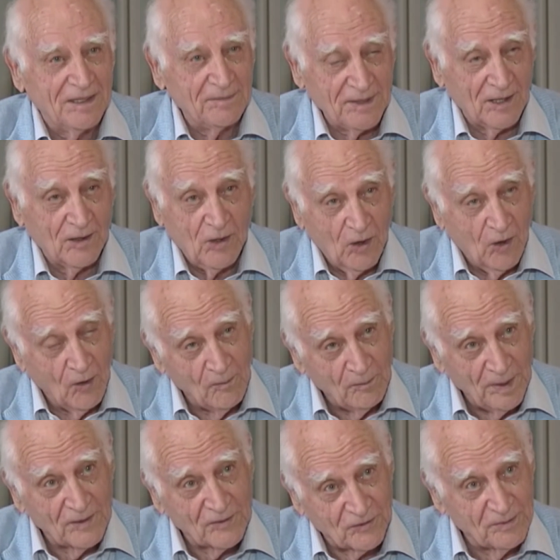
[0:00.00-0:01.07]
Eh bien,
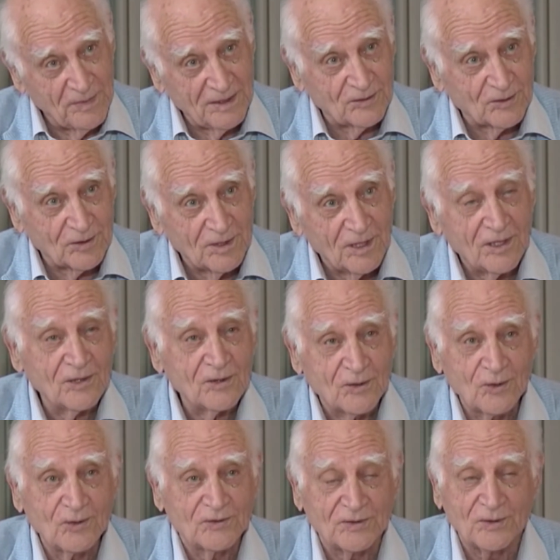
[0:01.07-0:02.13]
on pense maintenant
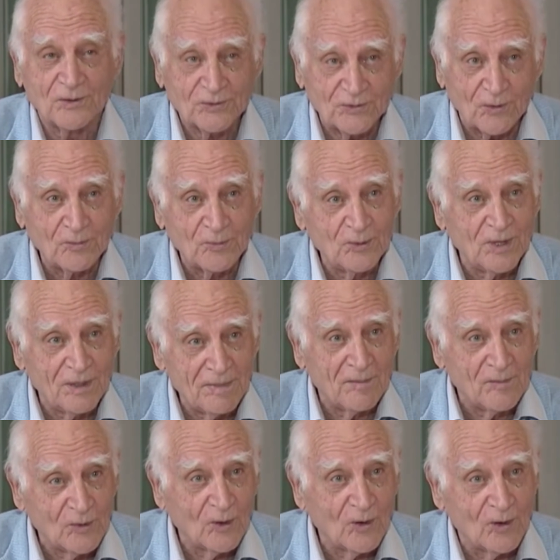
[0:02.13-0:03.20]
que ce ne sont plus les
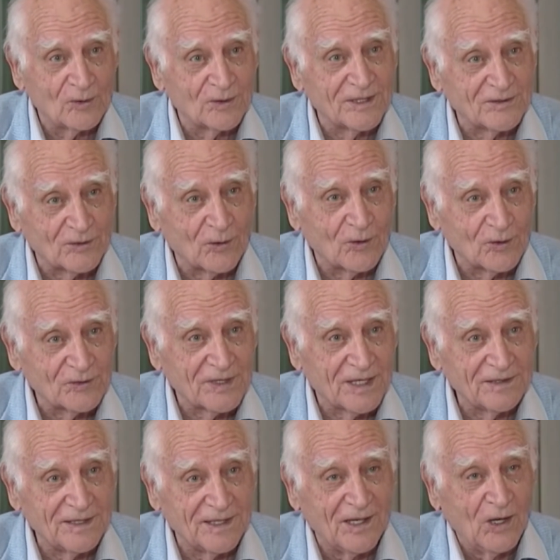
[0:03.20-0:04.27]
mêmes neurones qui sont
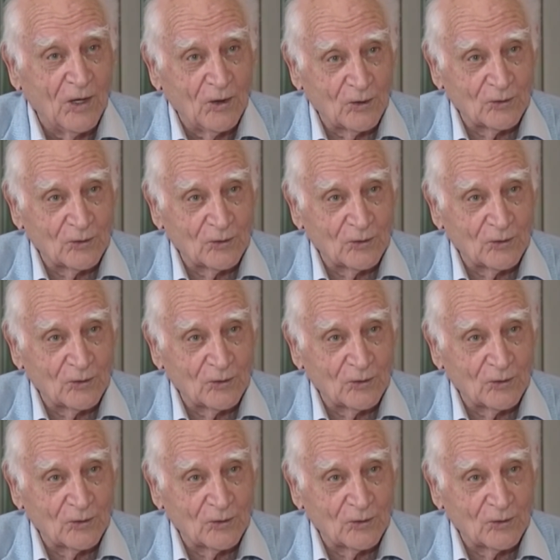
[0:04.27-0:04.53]
concernés